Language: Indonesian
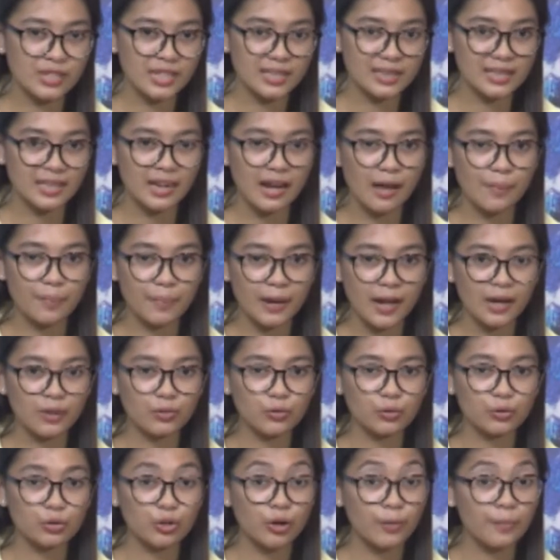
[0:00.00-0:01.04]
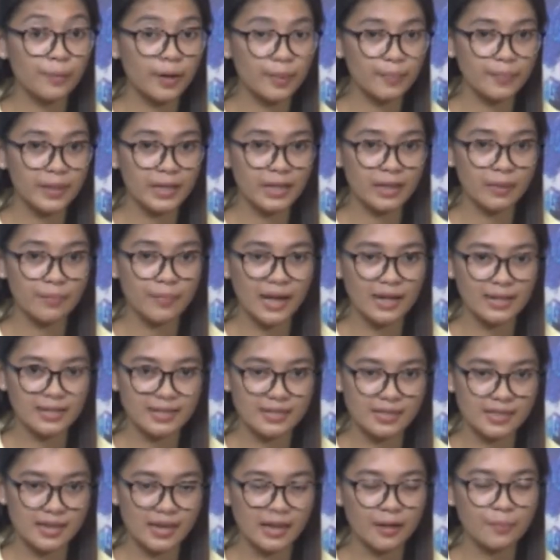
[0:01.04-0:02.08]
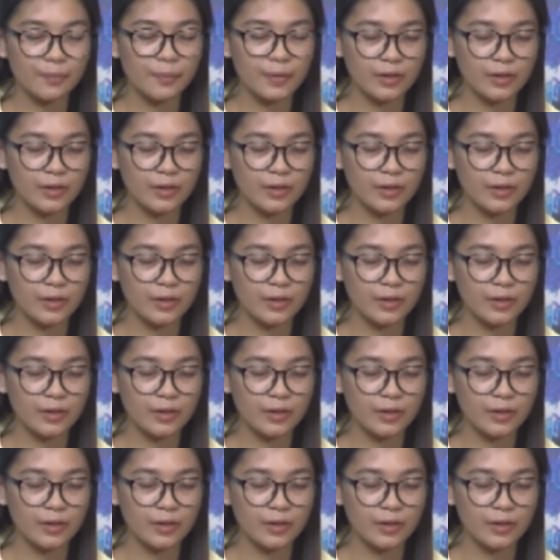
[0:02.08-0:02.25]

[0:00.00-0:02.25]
diterapkan untuk meminimalisir